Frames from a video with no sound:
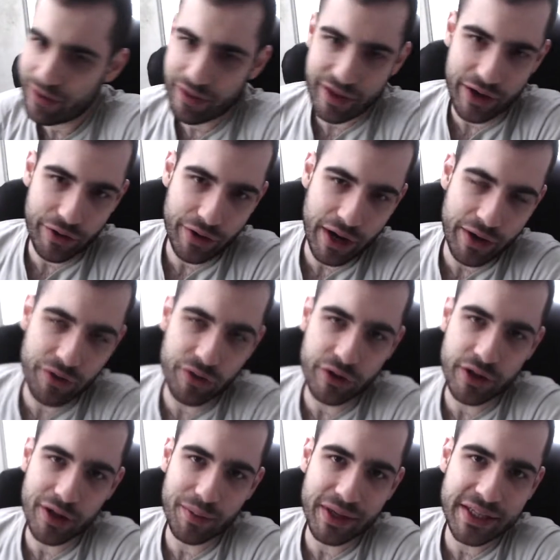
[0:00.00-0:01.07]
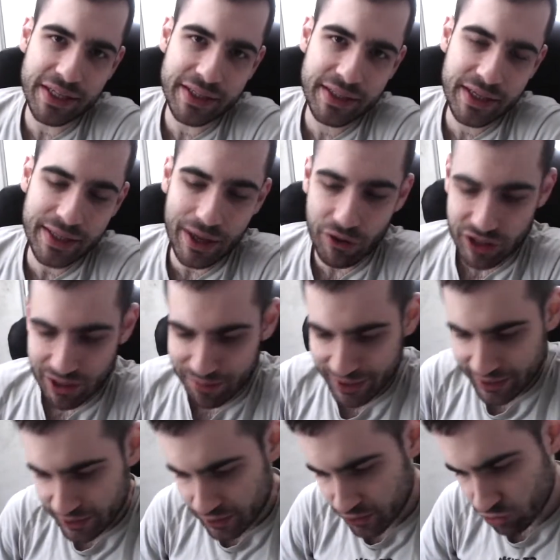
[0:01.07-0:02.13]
hacer ayuno intermitente, ya lo sabéis,